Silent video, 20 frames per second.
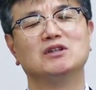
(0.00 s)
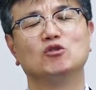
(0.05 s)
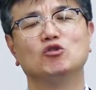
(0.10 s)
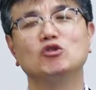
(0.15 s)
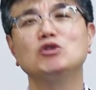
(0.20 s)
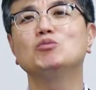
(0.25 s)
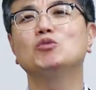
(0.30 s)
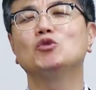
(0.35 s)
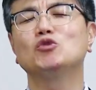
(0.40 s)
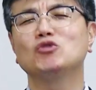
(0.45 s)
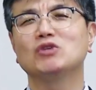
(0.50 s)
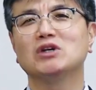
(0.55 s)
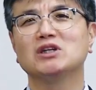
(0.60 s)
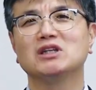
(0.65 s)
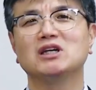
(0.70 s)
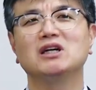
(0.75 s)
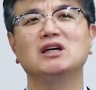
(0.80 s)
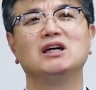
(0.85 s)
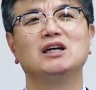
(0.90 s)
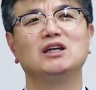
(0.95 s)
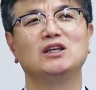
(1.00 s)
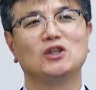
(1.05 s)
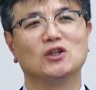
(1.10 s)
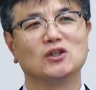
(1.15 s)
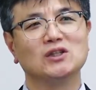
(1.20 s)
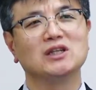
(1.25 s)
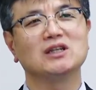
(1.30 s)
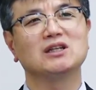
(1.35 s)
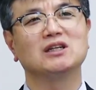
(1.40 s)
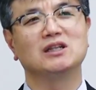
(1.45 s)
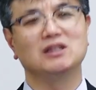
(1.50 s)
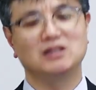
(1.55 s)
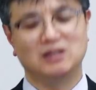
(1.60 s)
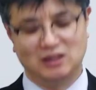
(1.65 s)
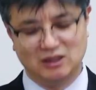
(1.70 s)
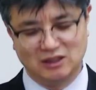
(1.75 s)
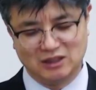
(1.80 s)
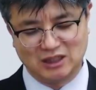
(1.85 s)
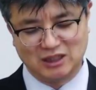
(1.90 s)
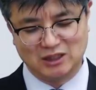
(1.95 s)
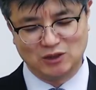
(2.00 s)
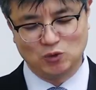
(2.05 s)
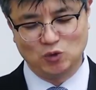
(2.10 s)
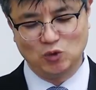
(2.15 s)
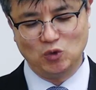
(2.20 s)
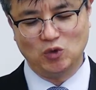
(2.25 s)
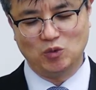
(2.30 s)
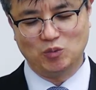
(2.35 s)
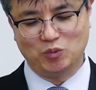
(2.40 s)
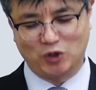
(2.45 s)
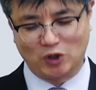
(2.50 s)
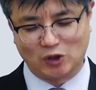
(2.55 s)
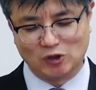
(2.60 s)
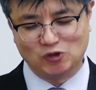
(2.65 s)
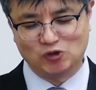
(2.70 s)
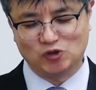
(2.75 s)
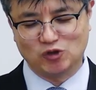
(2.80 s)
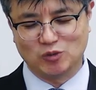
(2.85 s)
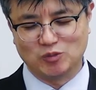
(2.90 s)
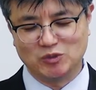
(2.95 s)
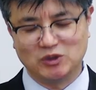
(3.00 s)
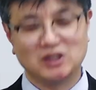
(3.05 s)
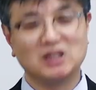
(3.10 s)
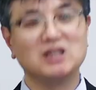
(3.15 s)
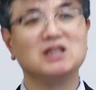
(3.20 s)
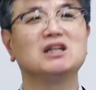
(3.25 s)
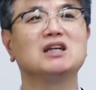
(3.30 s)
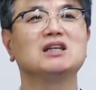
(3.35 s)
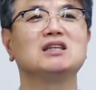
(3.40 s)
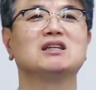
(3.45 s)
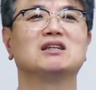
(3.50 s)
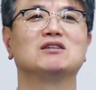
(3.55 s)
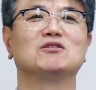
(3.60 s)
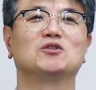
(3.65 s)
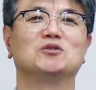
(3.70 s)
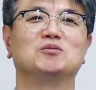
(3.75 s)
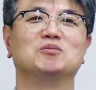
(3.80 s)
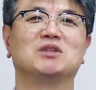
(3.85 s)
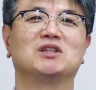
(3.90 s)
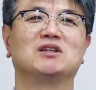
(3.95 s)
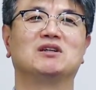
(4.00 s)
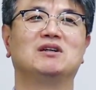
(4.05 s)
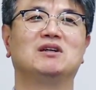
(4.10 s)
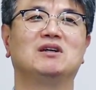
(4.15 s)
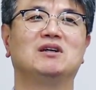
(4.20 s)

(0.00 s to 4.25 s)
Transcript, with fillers: 우리 모두가 다 연약한 인간이고 별 수 없는 인간이라는 겁니다.